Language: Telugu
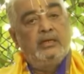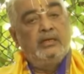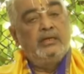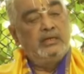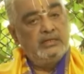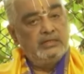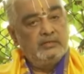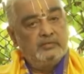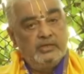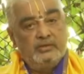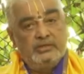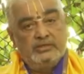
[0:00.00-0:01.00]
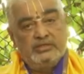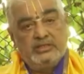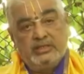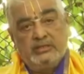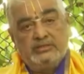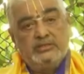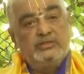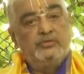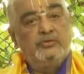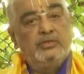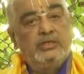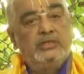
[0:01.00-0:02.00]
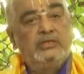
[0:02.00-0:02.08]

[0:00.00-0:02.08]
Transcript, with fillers: కార్యక్రమాలు నేను చేయ చేయకుండా